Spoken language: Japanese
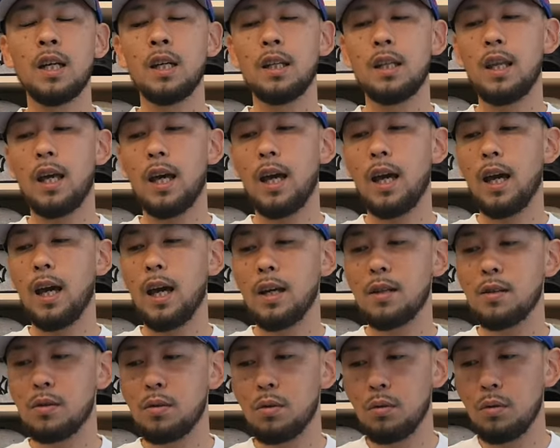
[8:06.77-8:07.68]
で、
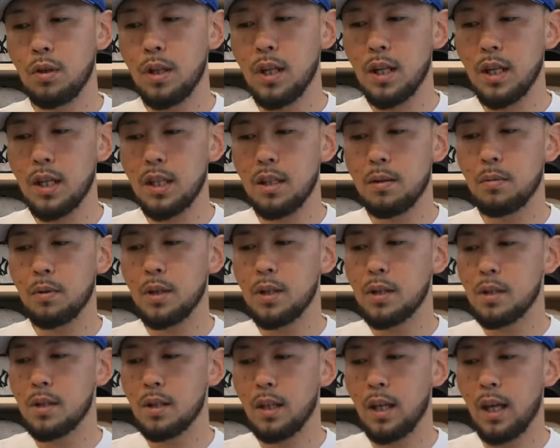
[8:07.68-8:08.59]
その中でもで
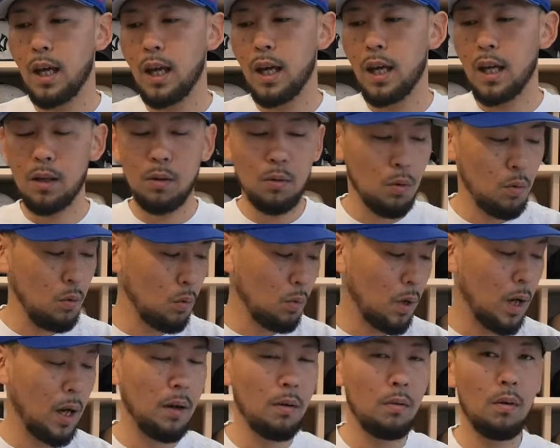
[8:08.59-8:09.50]
すね、今
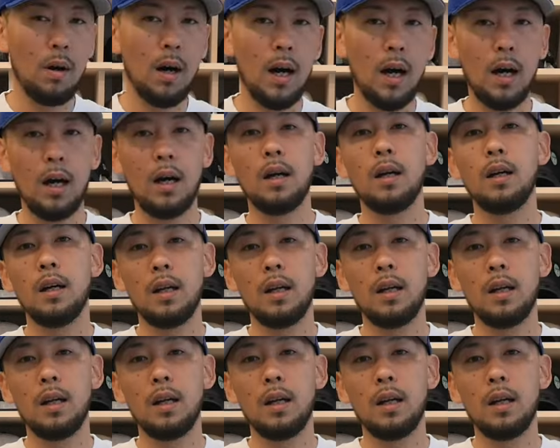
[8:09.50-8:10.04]
回は、